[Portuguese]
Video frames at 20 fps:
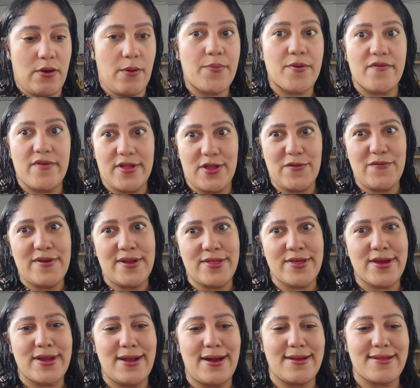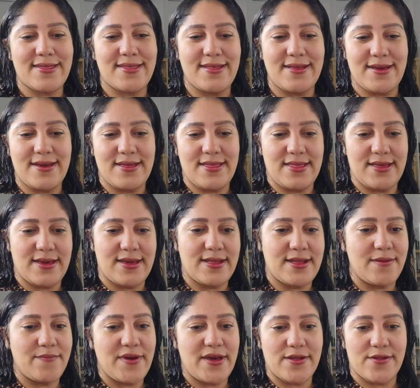eu aproveitei o frete grátis, né? Esse aqui
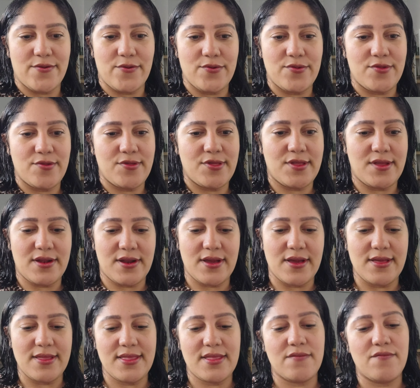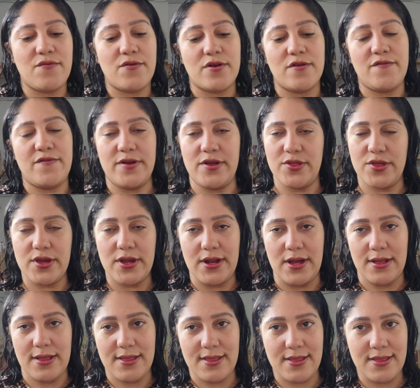também. Todos os três foram frete
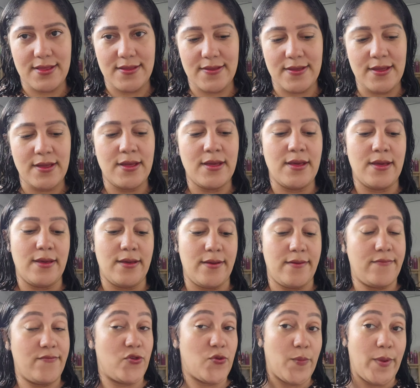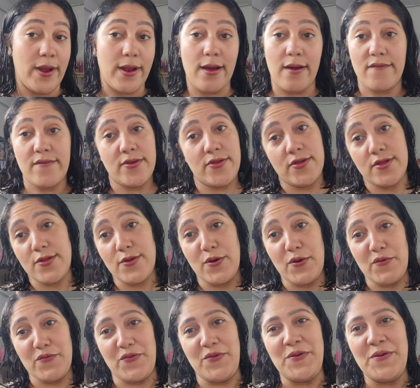grátis. Esperar vir de
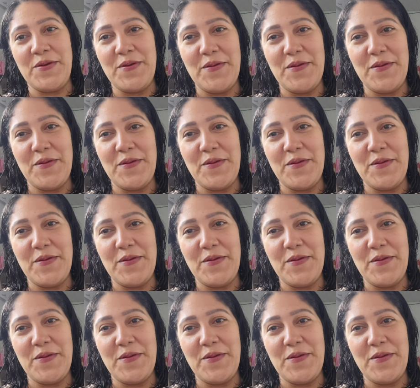novo.